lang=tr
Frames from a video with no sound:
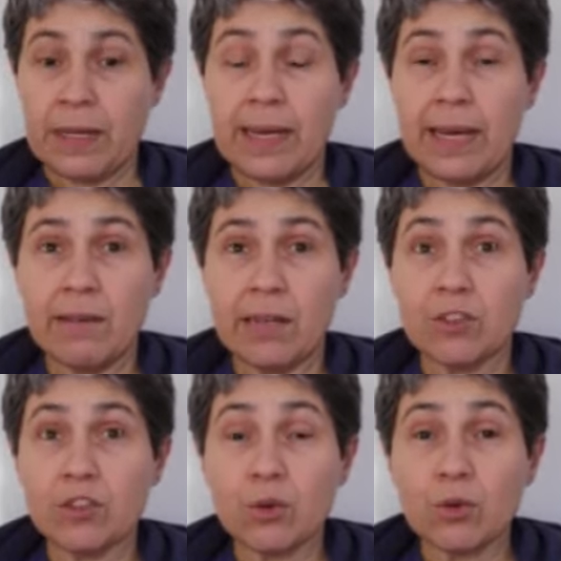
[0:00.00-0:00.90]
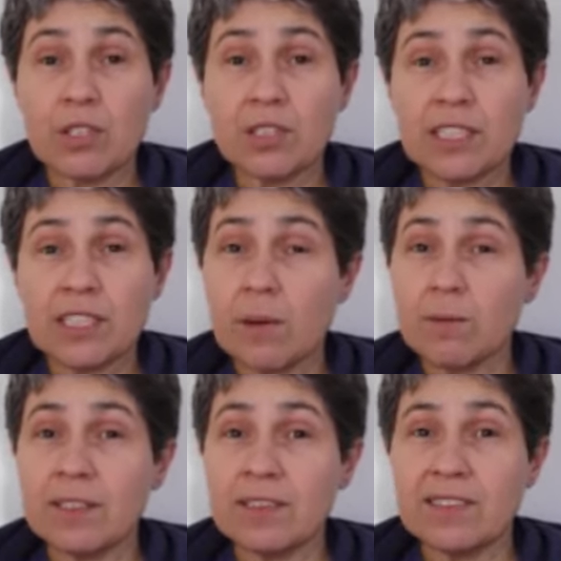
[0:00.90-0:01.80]
Evet, soruların
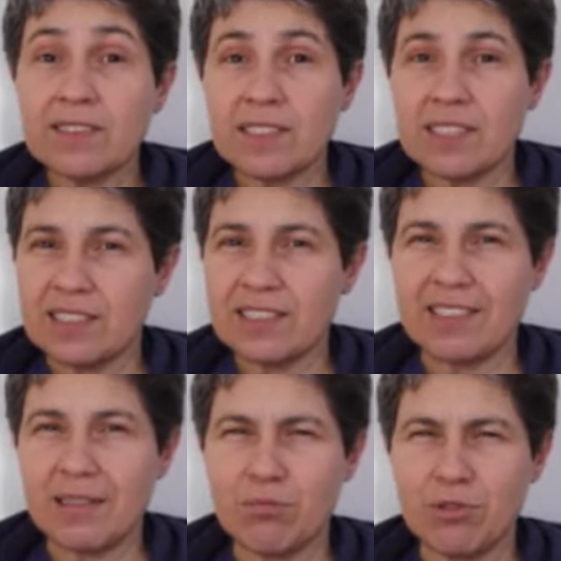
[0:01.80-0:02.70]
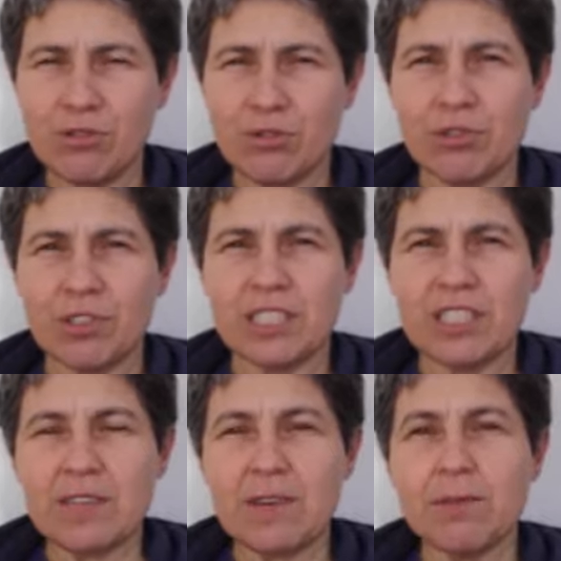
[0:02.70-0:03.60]
cevapları sizin ikinizde. Bu soruların
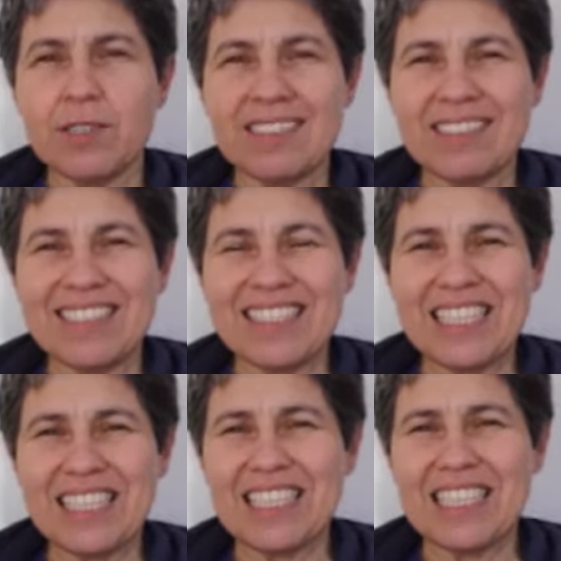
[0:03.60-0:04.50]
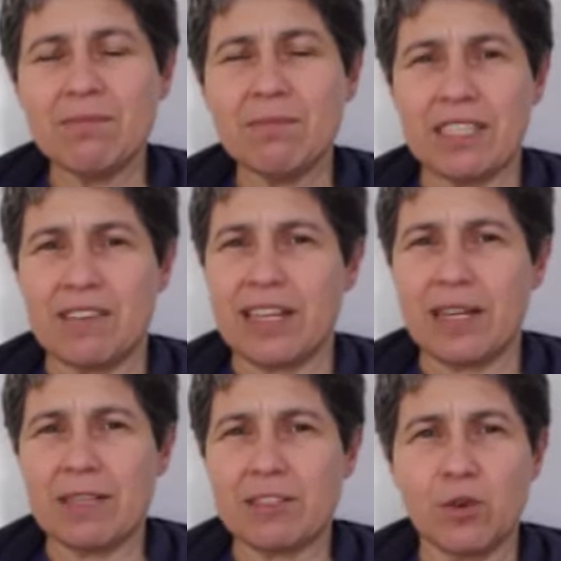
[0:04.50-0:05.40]
cevaplarını size hiç kimse
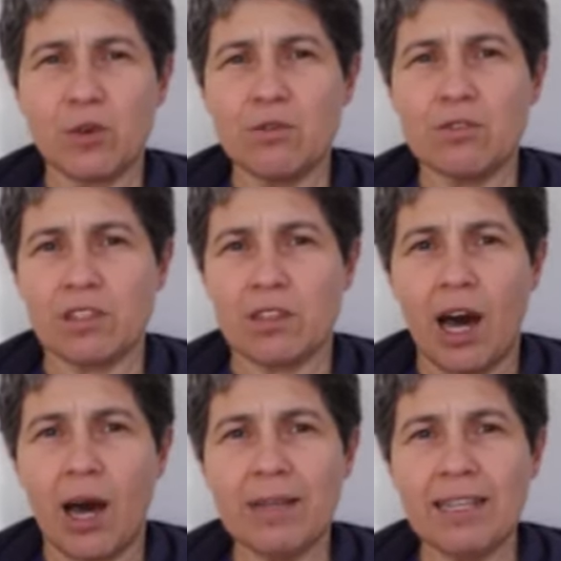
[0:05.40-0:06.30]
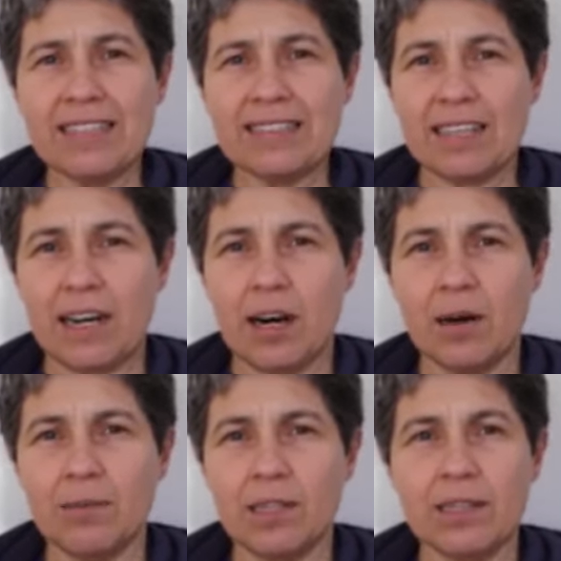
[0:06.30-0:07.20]
veremez. O yüzden abilerinize,
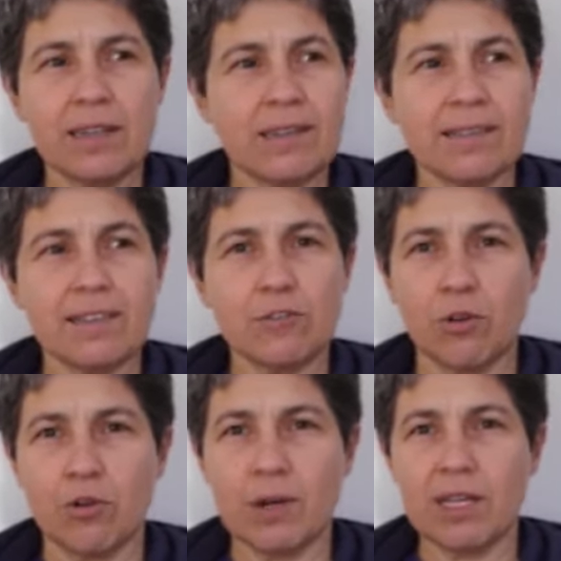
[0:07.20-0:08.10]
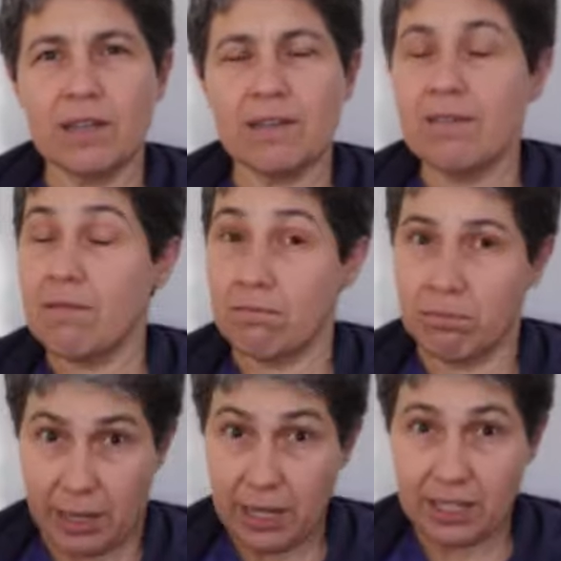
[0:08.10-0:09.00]
ablalarınıza sormayı
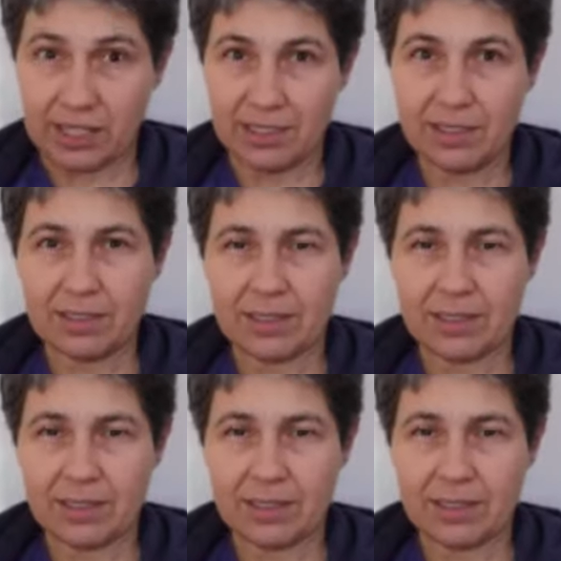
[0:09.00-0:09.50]
bırakın.